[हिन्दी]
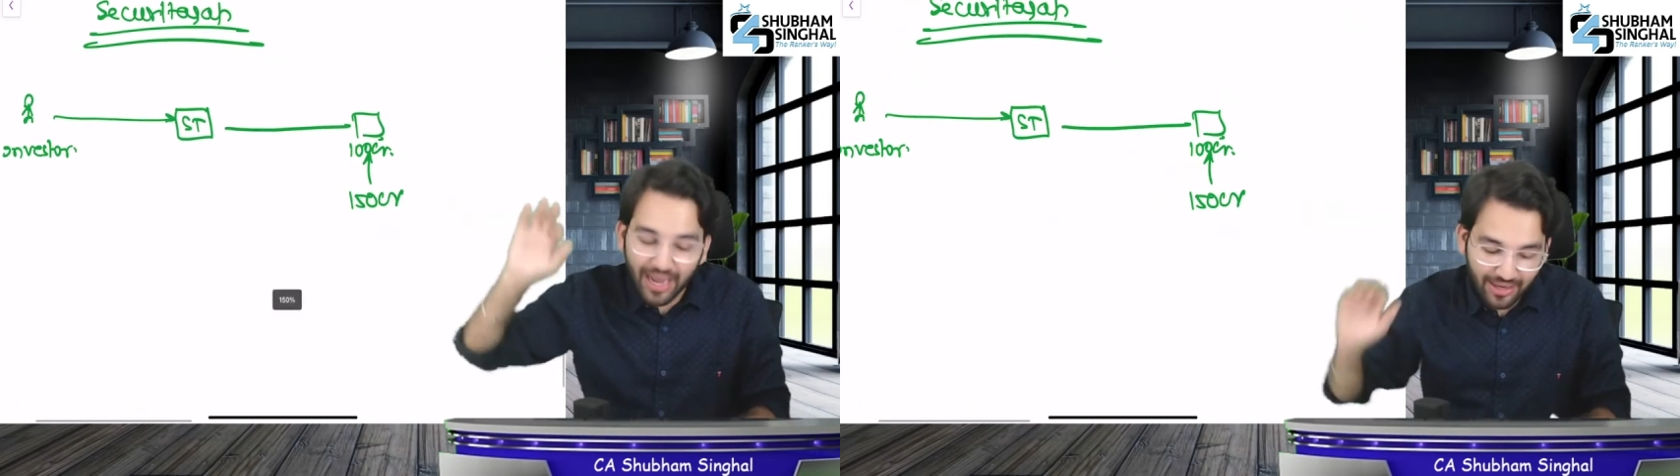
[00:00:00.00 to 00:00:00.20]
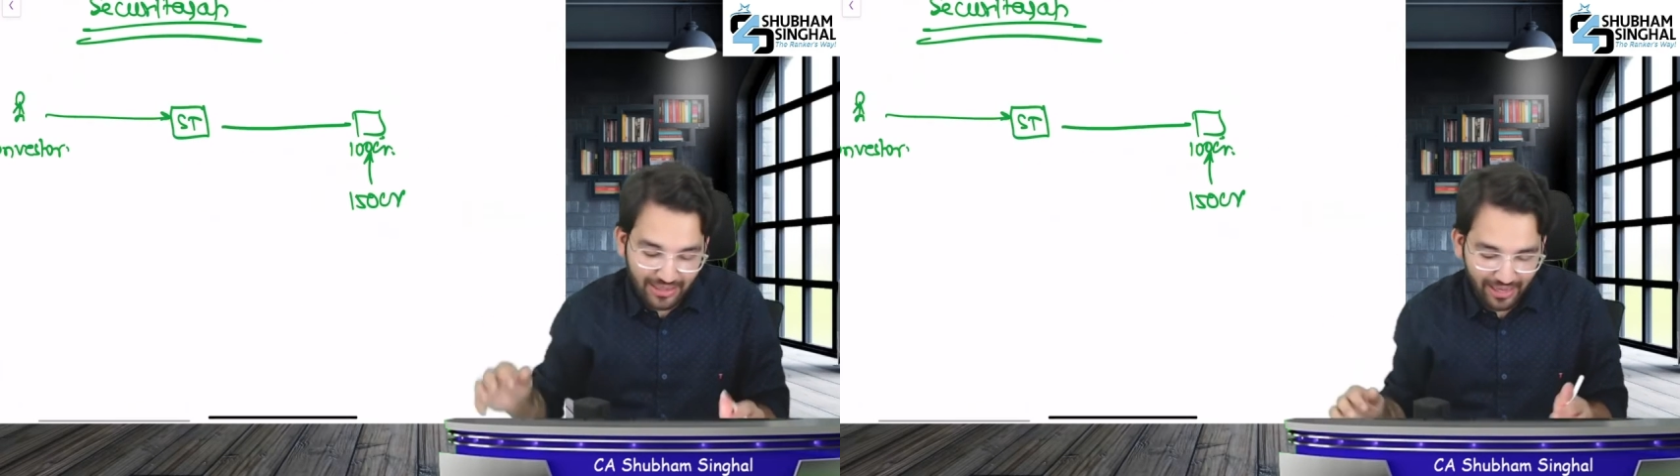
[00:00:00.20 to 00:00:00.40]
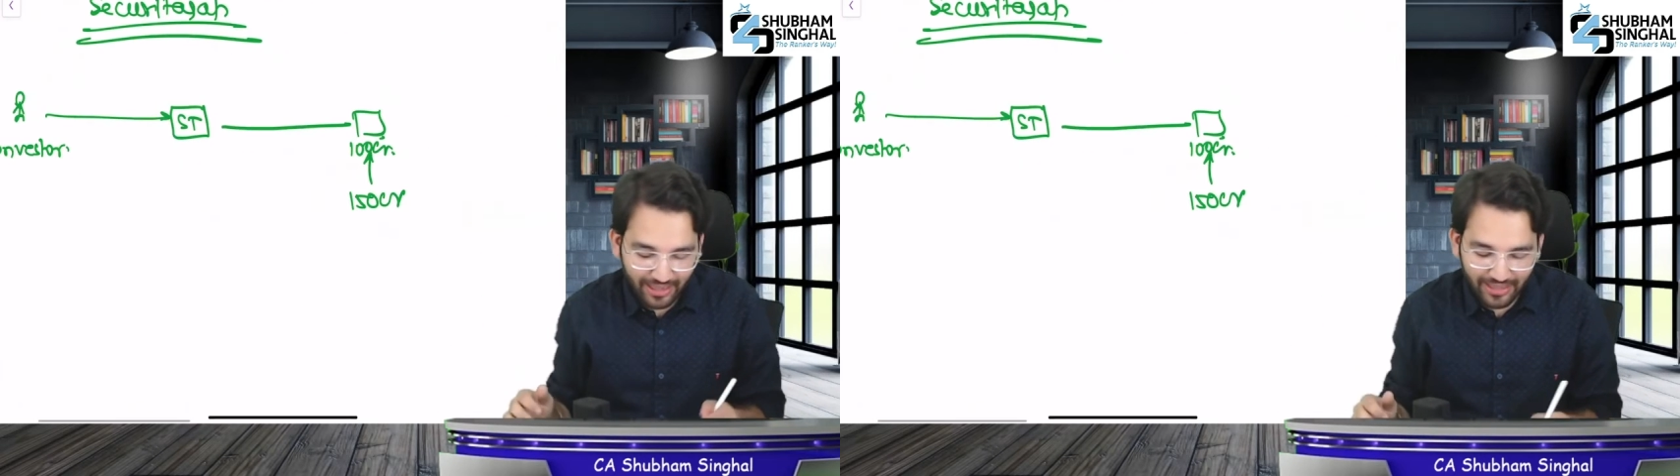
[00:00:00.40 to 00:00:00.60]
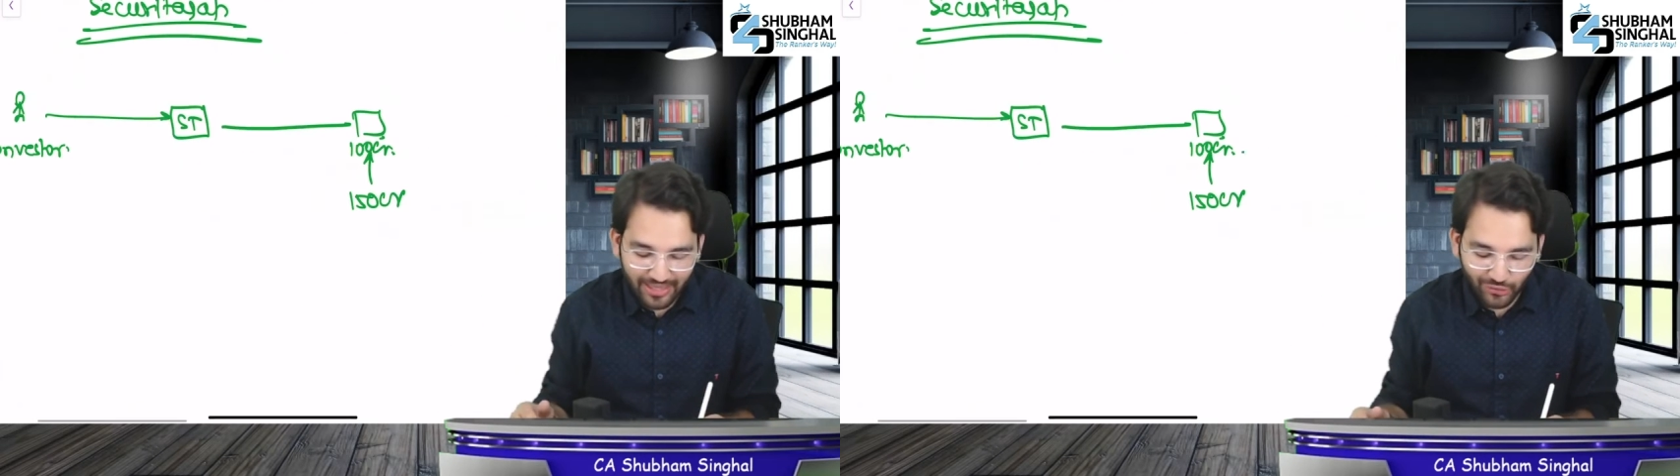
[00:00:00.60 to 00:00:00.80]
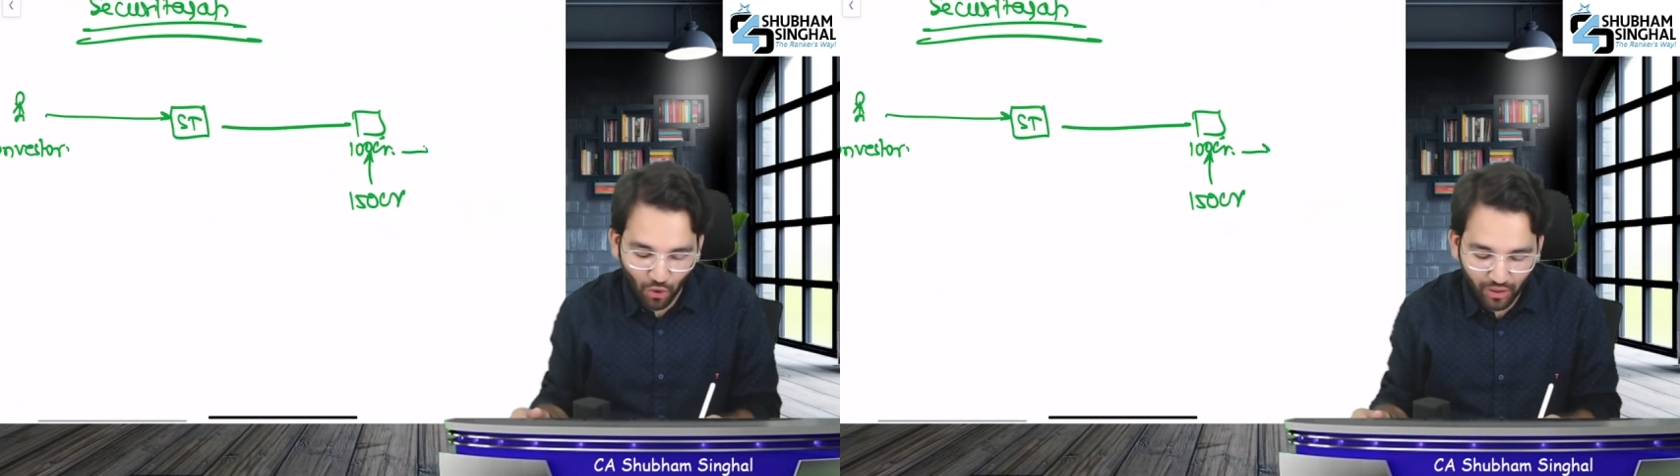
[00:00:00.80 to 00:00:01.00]
ताकत लगाता है
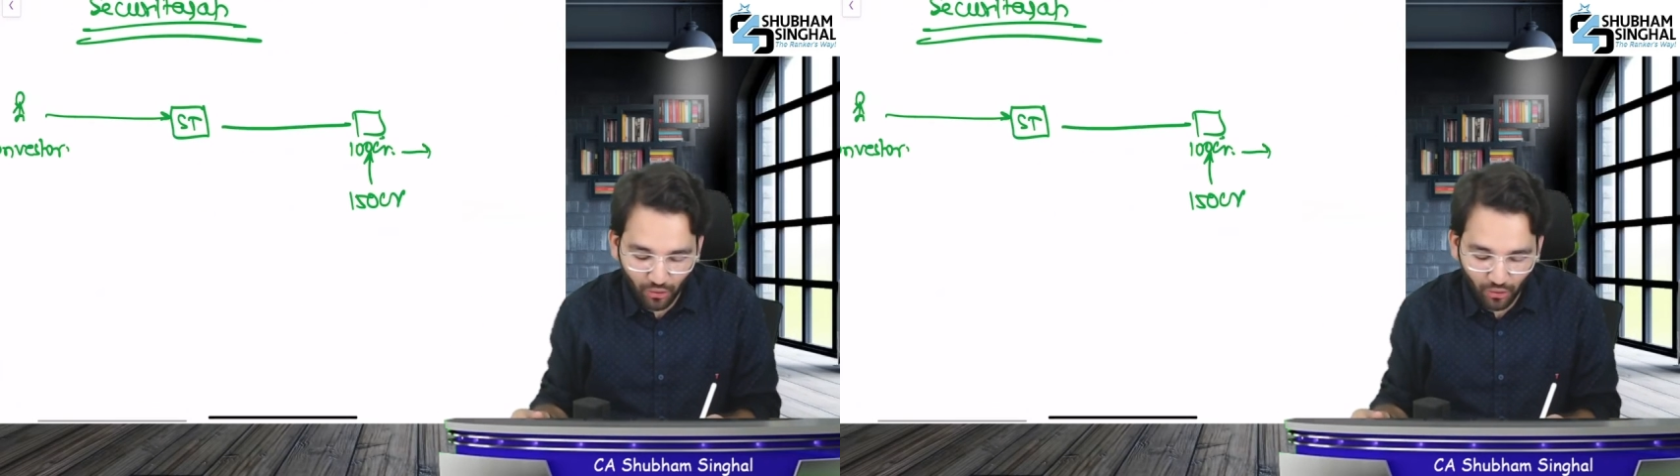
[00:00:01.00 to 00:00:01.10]
ये सौ